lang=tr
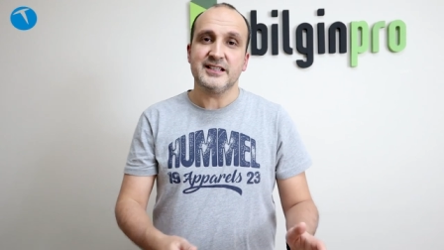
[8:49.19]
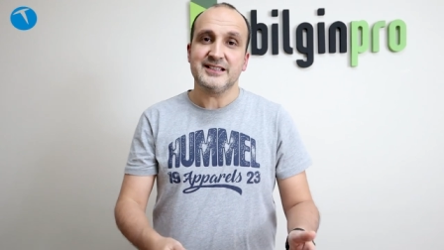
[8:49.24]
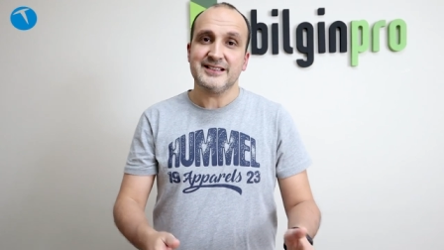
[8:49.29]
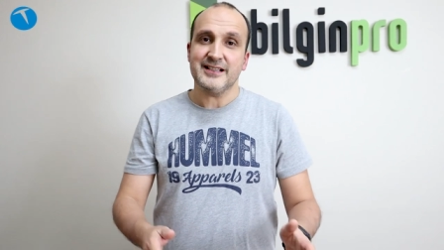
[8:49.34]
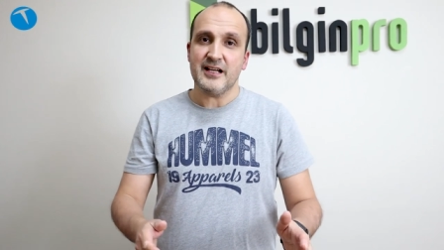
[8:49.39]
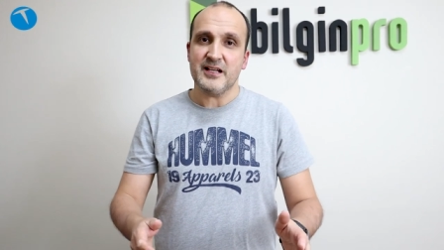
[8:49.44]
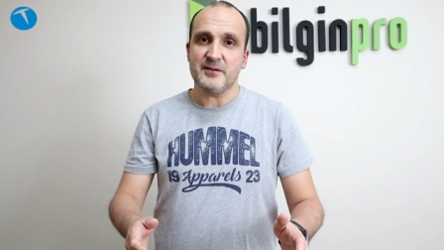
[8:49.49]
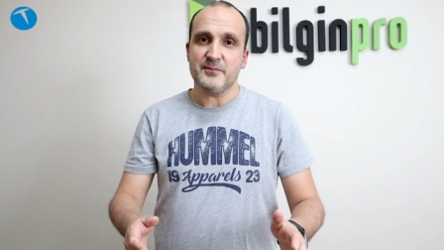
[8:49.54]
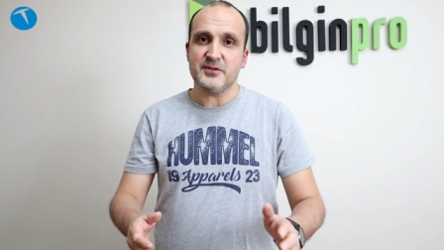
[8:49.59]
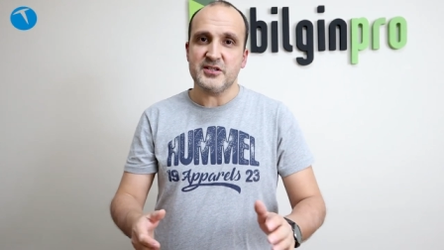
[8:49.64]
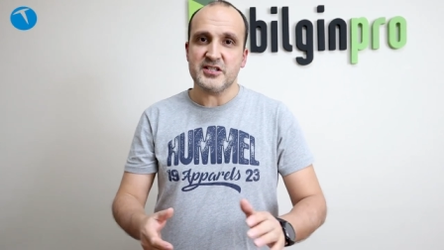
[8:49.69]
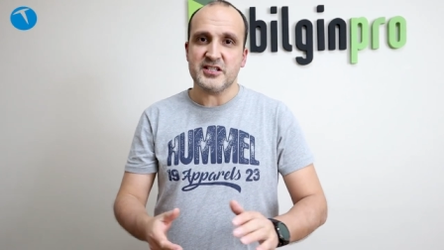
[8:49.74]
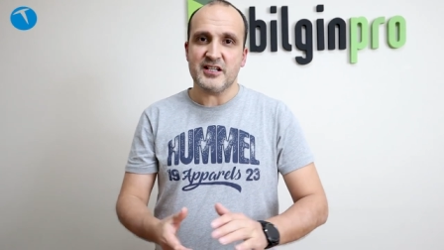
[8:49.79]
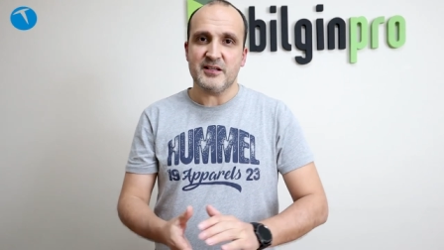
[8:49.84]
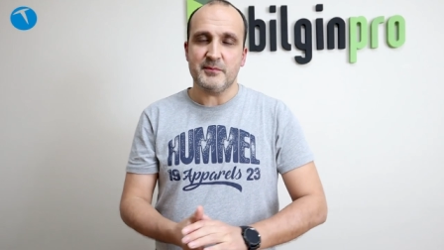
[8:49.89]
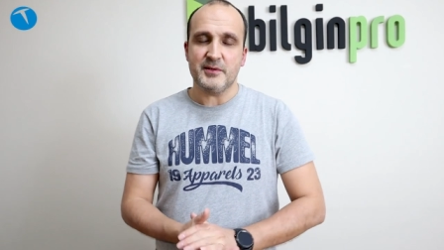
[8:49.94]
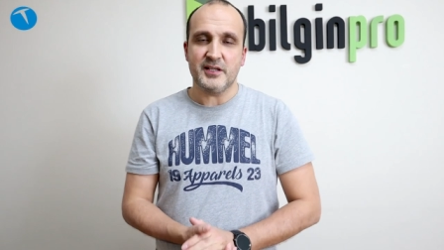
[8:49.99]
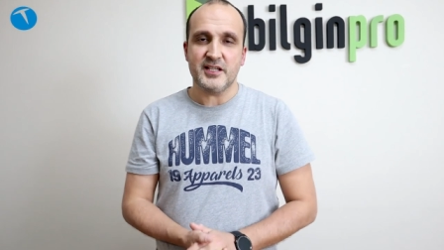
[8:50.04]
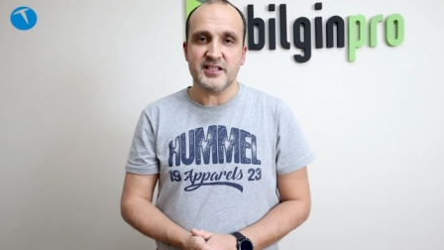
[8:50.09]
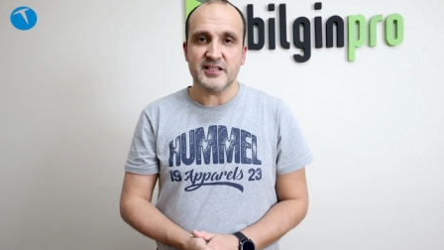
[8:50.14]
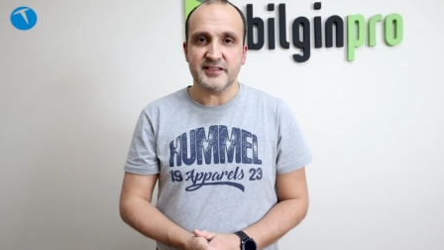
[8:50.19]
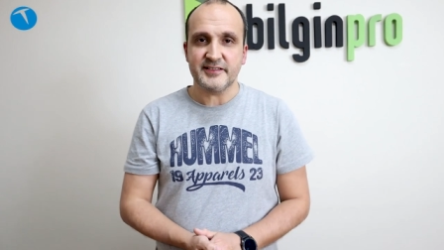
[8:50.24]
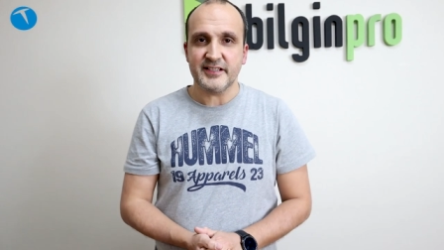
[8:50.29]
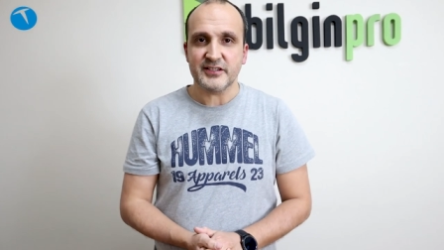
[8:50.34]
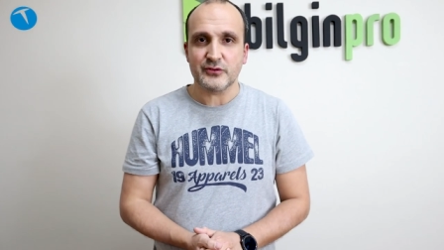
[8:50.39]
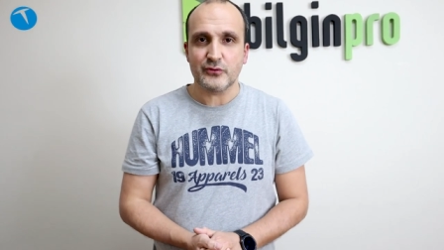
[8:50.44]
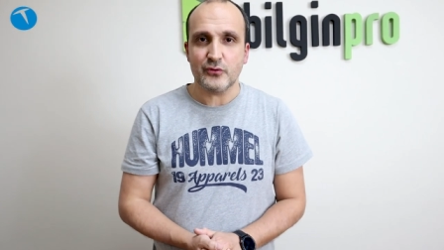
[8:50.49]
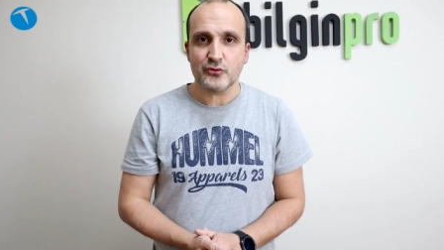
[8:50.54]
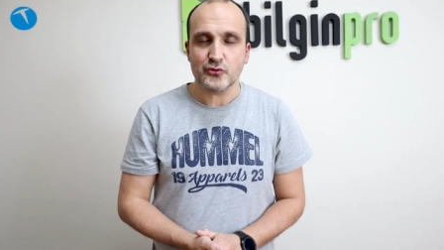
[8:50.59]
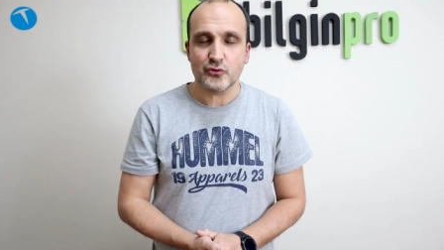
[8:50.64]
detaylı bir incelemeyle yine
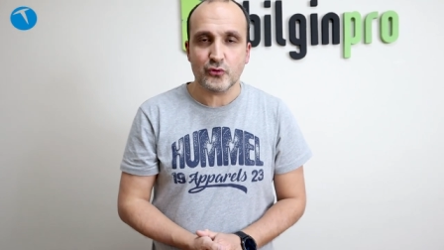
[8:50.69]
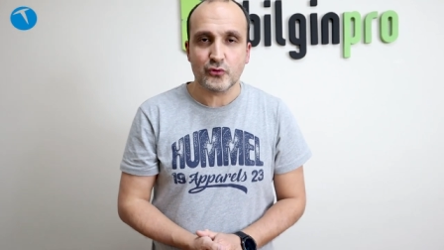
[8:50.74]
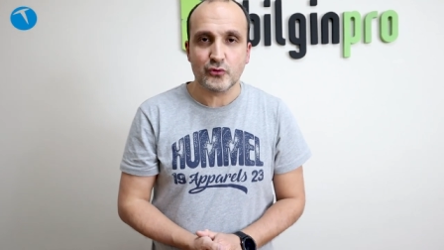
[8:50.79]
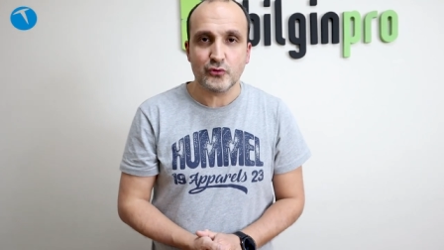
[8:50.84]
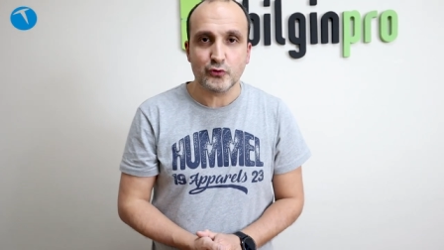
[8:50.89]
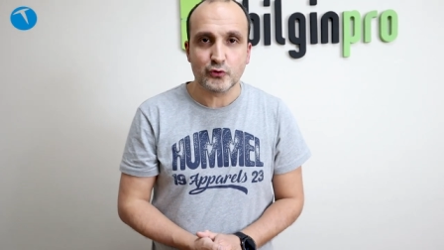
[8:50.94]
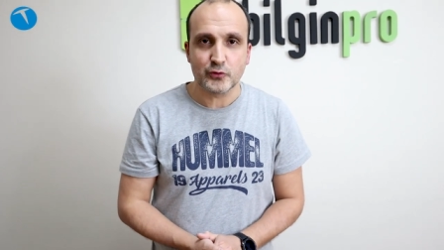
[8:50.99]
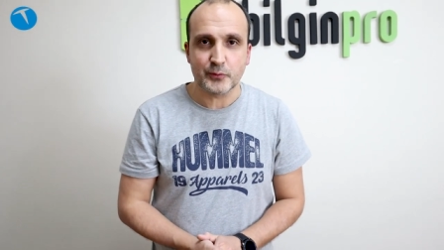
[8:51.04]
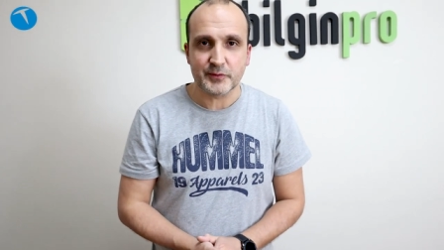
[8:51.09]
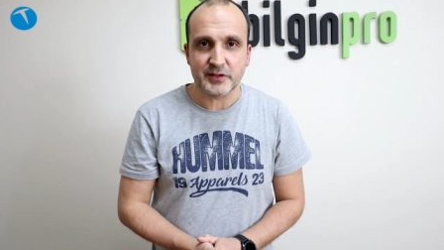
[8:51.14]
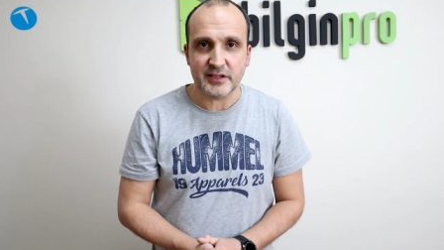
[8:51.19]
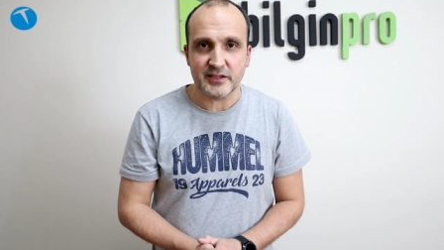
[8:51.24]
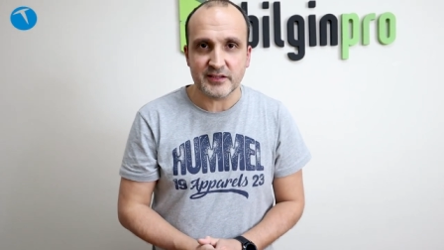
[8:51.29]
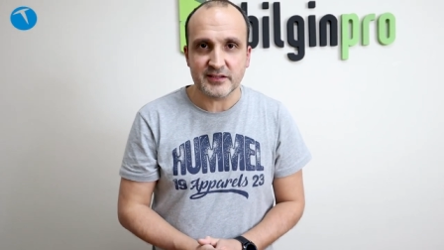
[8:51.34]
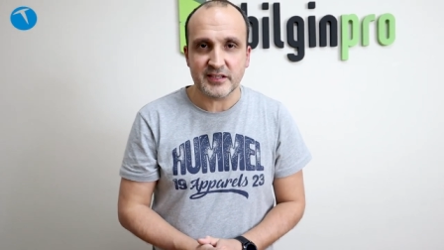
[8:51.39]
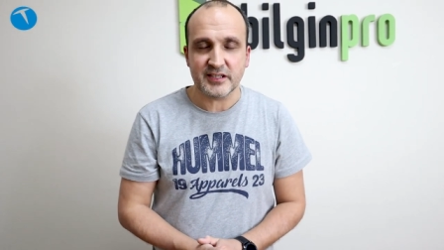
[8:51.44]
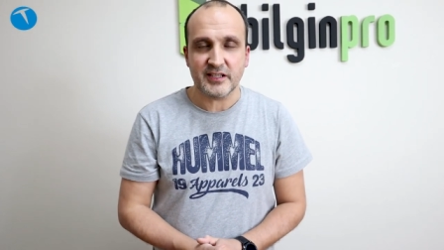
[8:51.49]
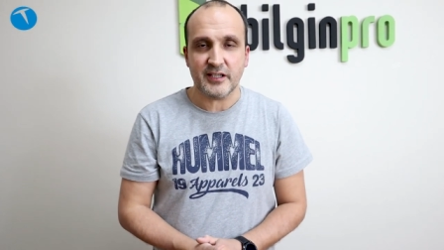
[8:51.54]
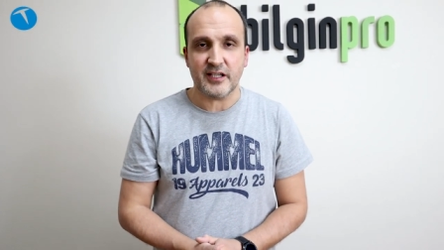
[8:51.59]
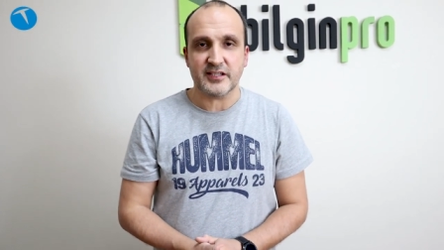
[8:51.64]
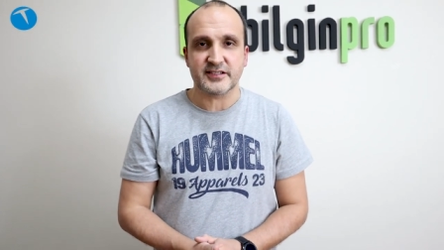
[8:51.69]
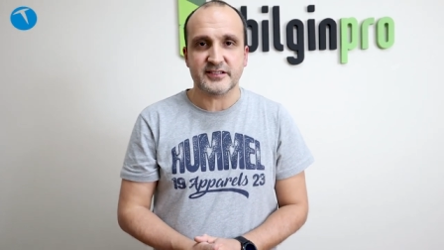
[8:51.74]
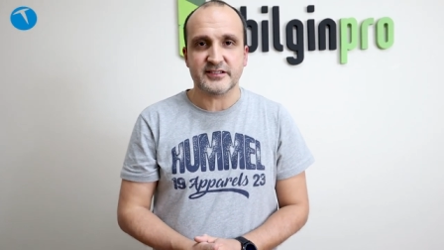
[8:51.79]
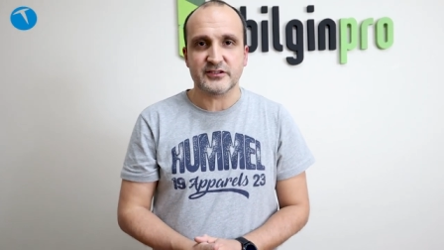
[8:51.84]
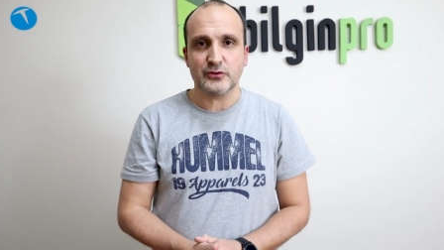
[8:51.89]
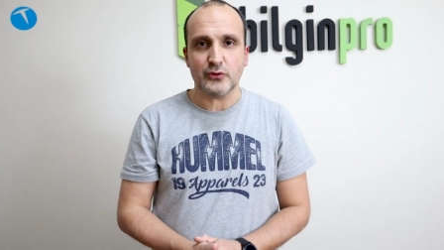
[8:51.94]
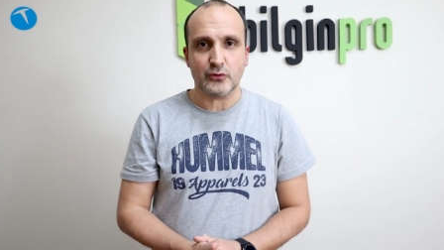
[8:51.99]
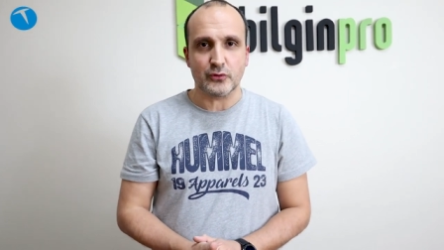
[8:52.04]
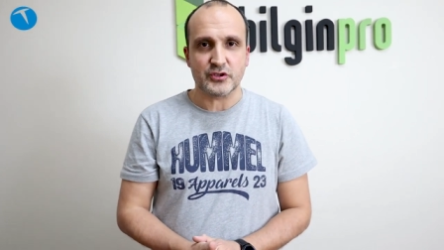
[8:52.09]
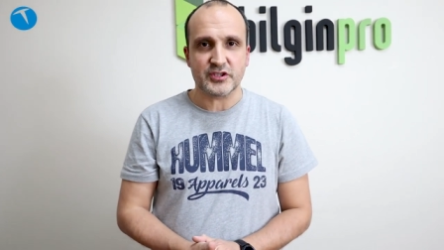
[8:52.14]
Teknoloji Oku YouTube kanalında
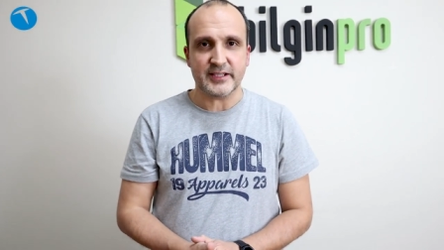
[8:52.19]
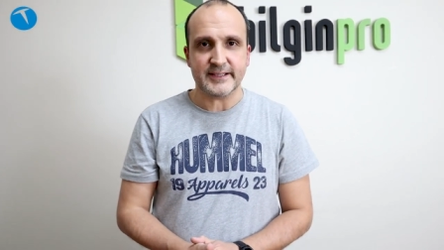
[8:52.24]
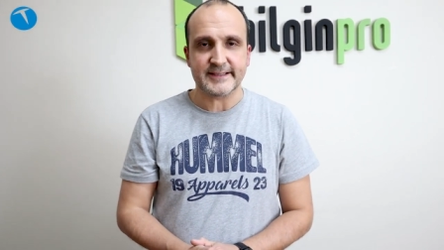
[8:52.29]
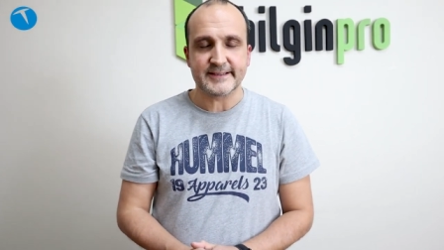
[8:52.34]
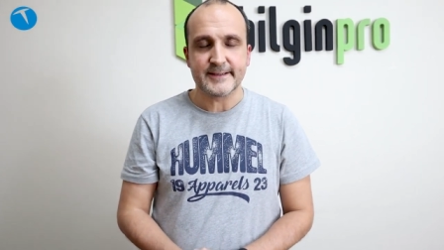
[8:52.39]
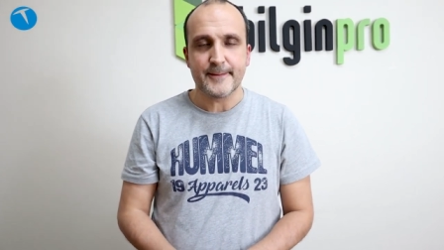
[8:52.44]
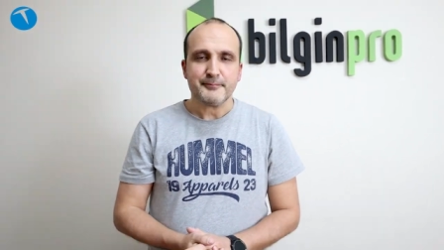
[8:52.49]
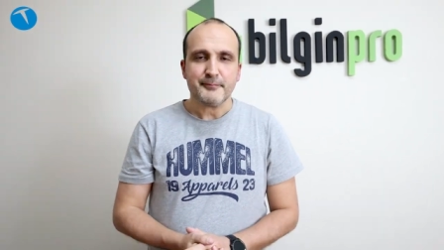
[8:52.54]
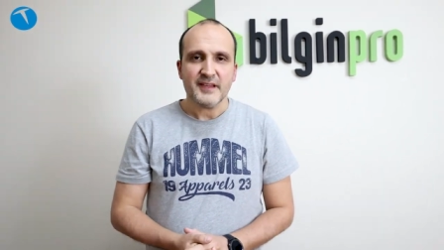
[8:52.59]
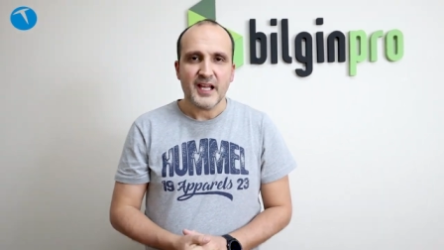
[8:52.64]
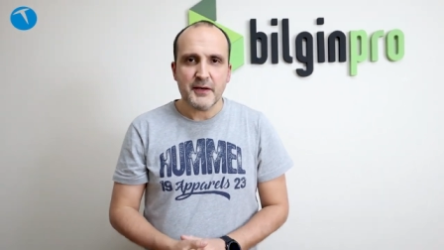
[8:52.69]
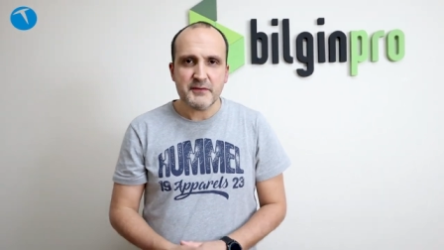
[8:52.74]
karşınızda olacağız.